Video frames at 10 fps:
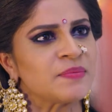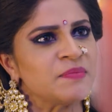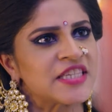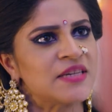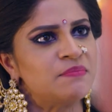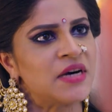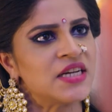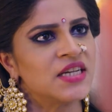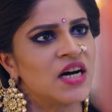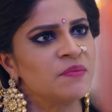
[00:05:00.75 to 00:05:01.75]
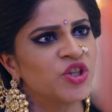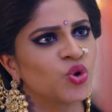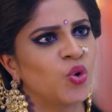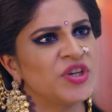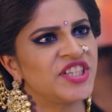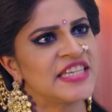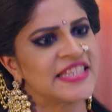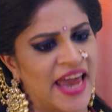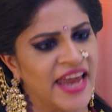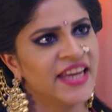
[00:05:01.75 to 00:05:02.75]
جد انت ما بتستحي ابدا ولا
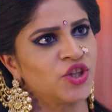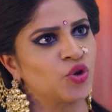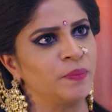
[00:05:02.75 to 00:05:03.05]
عندك شويه